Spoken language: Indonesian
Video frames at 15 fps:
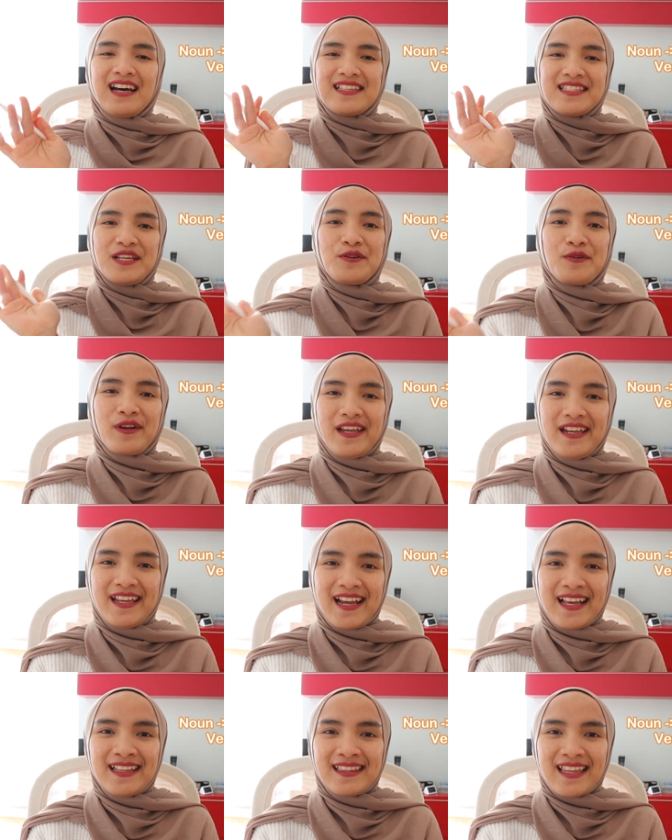uh, si Nuri
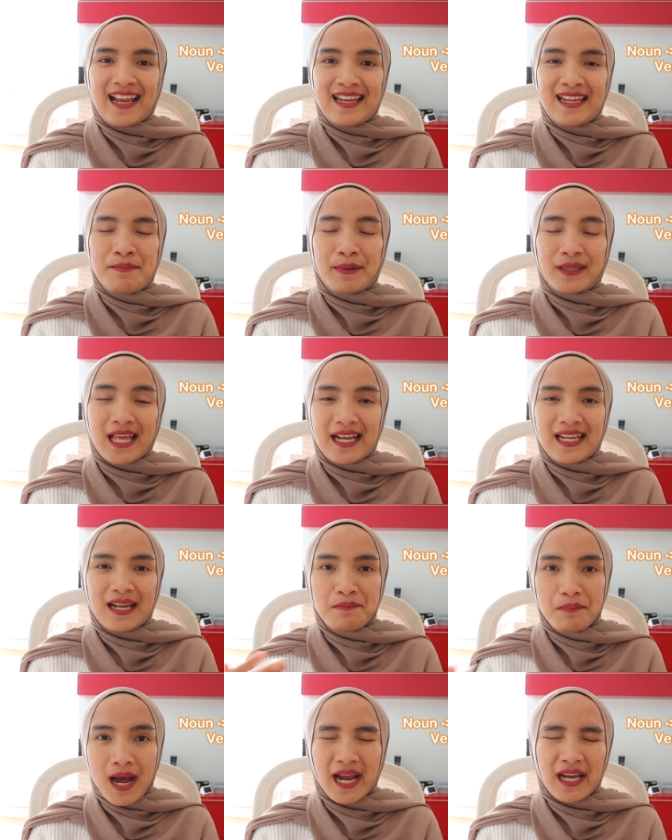ini kan tadi
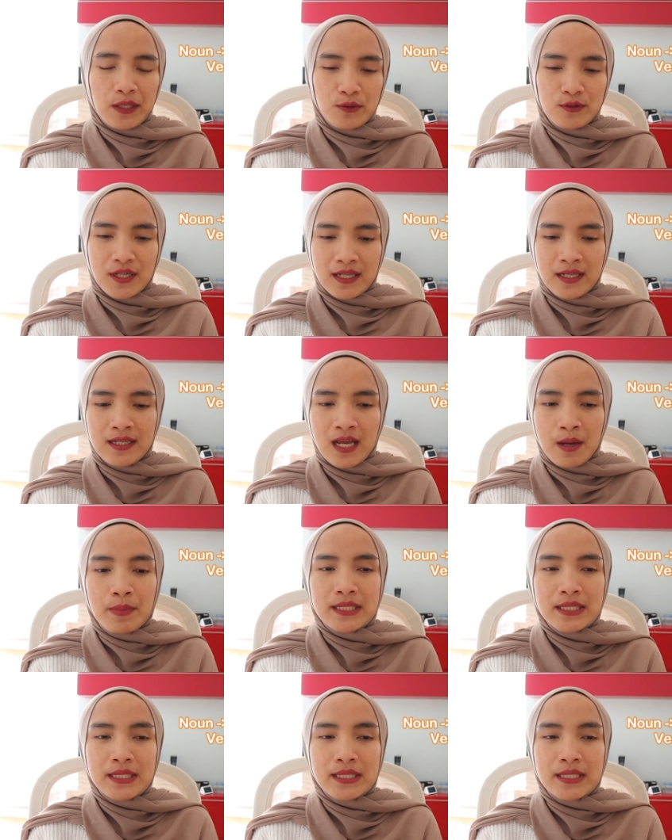petani lebah gitu jadi dia